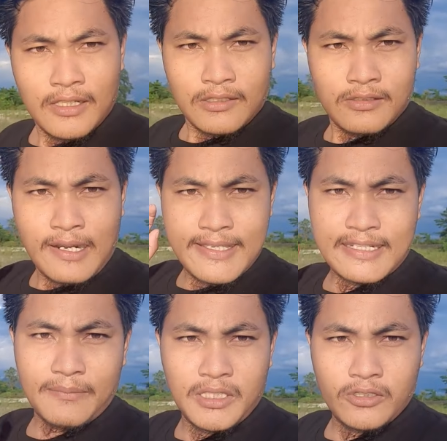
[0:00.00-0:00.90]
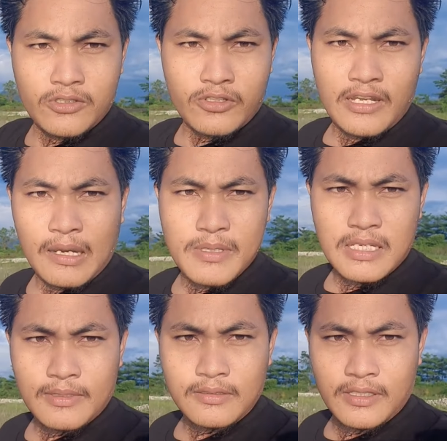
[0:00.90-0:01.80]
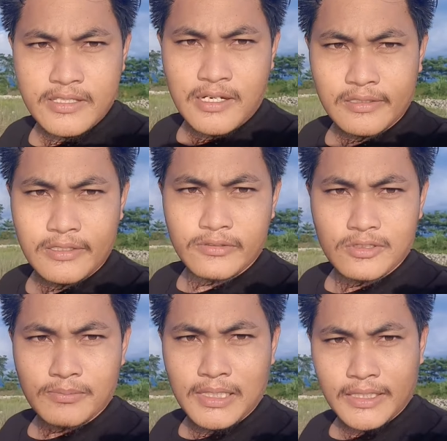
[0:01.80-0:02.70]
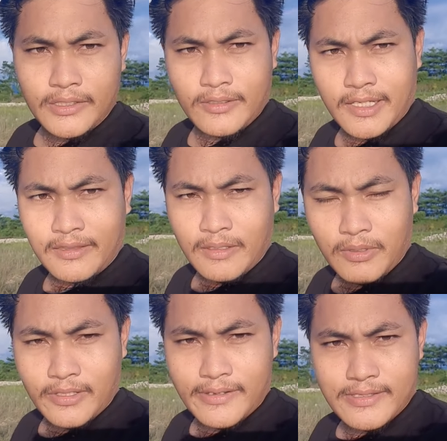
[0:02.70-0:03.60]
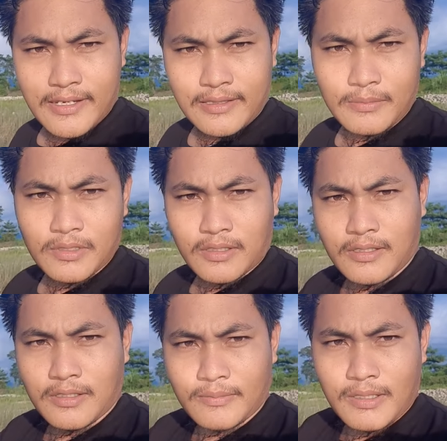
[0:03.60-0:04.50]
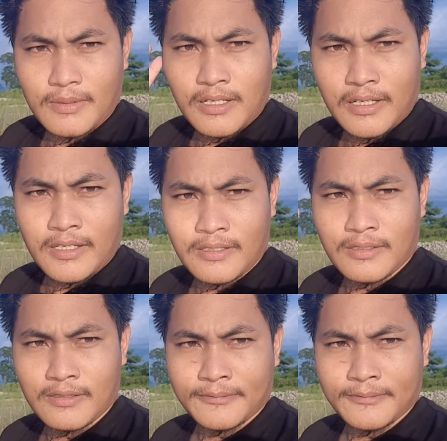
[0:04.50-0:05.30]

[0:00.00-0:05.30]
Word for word: तो आज का वीडियो दोस्तों यहाँ पे समाप्त करना चाहता हूँ तो मिलेंगे और एक नए वीडियो के साथ तब तक के लिए बाय बाय